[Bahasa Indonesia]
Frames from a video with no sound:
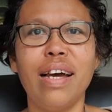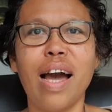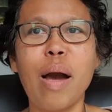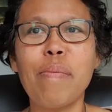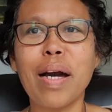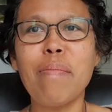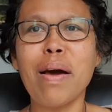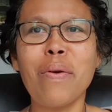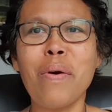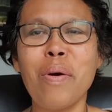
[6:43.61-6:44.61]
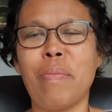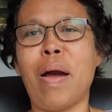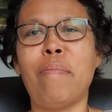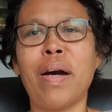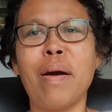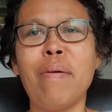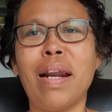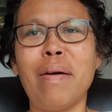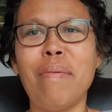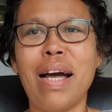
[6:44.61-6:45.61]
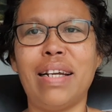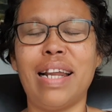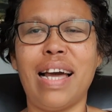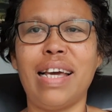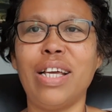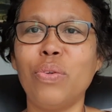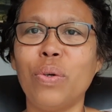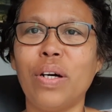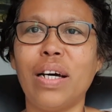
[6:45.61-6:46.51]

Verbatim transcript: apa kabar om apa kabar abang nah itu